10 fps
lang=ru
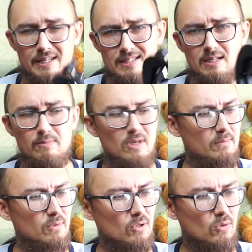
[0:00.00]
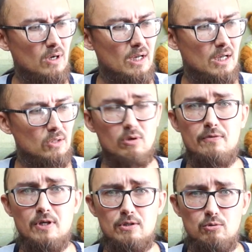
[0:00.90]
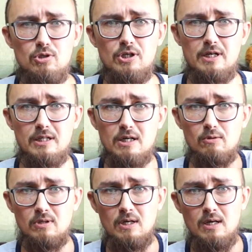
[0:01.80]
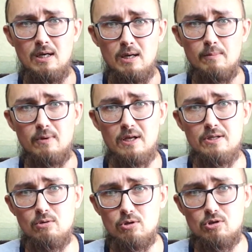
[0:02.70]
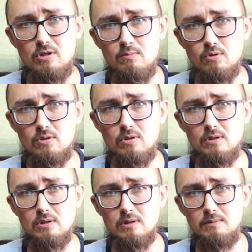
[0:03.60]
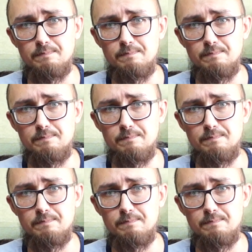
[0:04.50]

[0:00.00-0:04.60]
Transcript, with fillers: На самом деле беру только в тех случаях, когда вот планирую что-нибудь э,